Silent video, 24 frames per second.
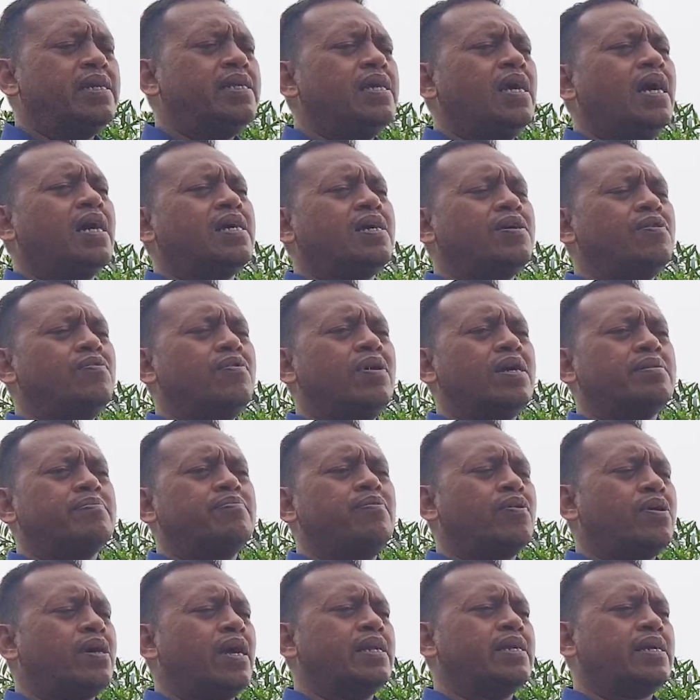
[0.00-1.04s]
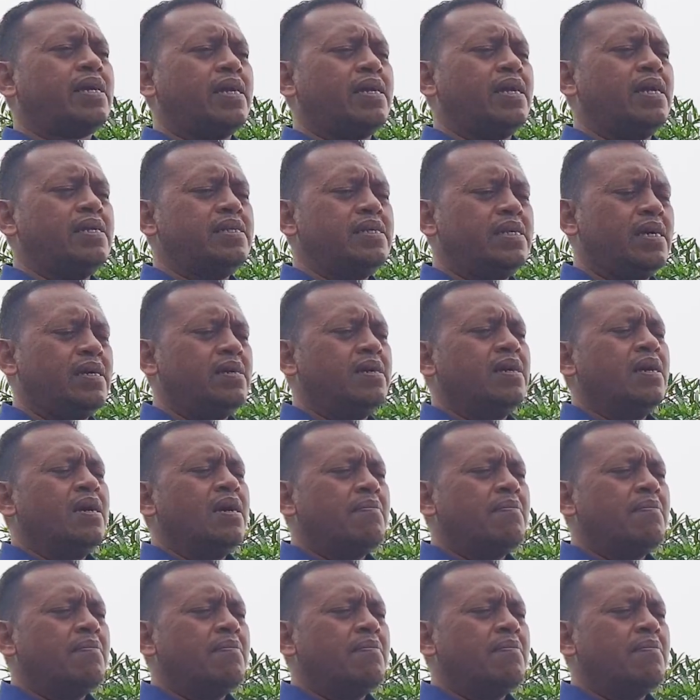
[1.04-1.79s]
dia kuat, bukan karena dia